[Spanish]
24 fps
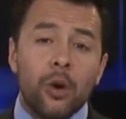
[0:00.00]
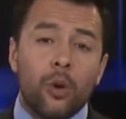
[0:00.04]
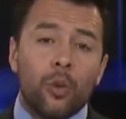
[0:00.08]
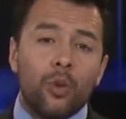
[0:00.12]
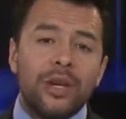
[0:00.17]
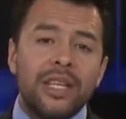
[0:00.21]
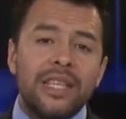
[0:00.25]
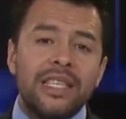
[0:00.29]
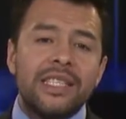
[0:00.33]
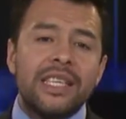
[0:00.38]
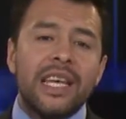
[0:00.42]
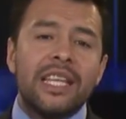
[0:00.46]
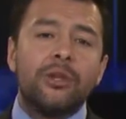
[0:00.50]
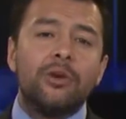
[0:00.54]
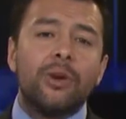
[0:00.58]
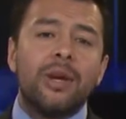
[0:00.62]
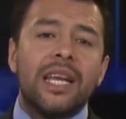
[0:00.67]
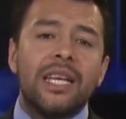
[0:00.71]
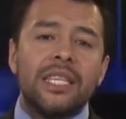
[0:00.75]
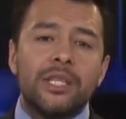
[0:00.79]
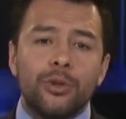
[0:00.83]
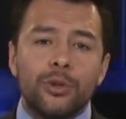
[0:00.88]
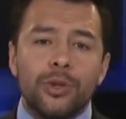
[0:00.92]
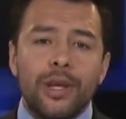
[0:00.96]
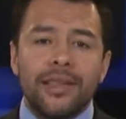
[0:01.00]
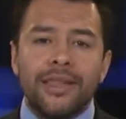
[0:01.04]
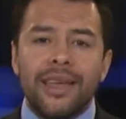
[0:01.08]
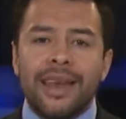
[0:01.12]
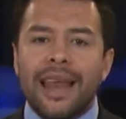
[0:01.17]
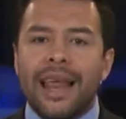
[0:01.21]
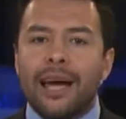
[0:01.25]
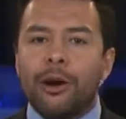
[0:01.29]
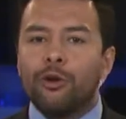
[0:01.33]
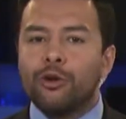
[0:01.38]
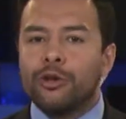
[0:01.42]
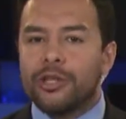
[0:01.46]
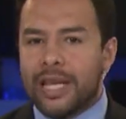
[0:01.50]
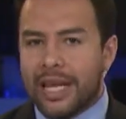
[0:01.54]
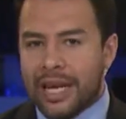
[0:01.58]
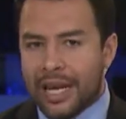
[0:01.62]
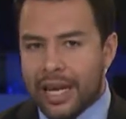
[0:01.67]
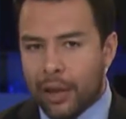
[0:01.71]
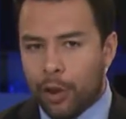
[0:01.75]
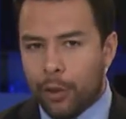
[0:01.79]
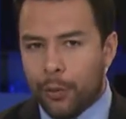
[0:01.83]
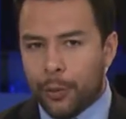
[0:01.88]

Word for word: un incendio en la ciudad del lago Salado